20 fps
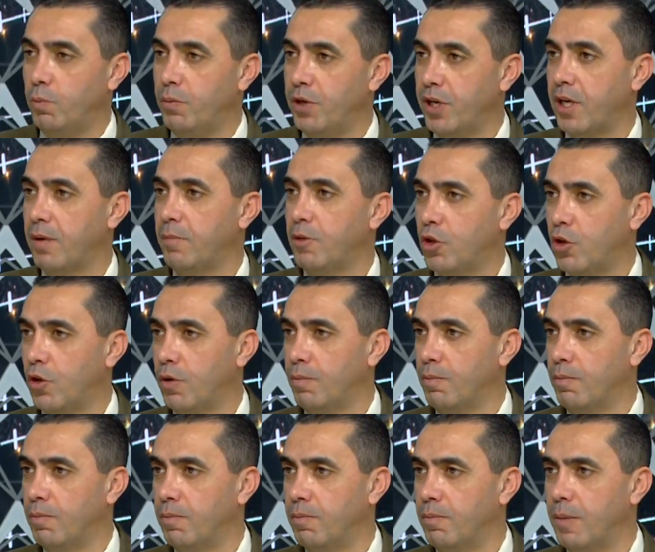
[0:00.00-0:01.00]
بقيمتهم
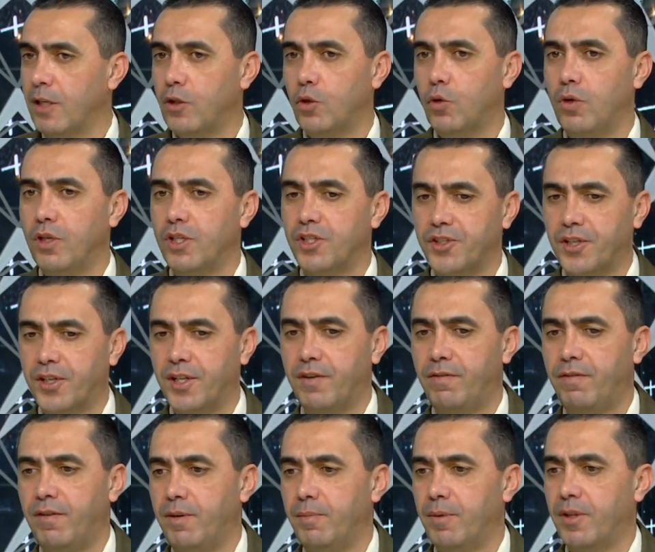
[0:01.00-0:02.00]
ما تقول لي
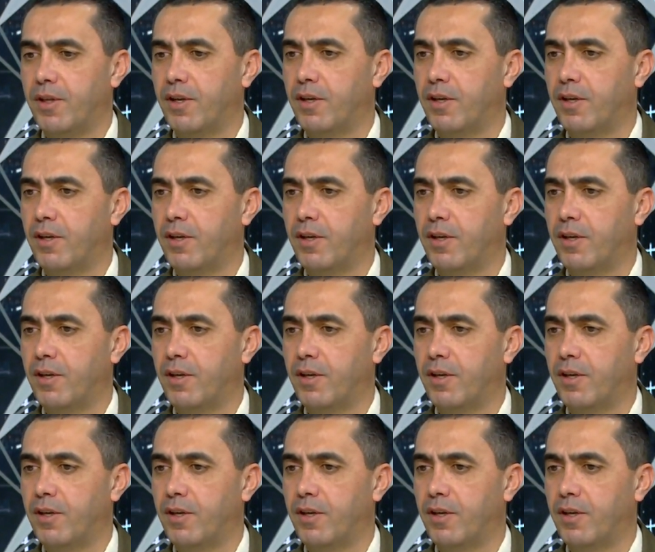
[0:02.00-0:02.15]
تصنف لي مثلا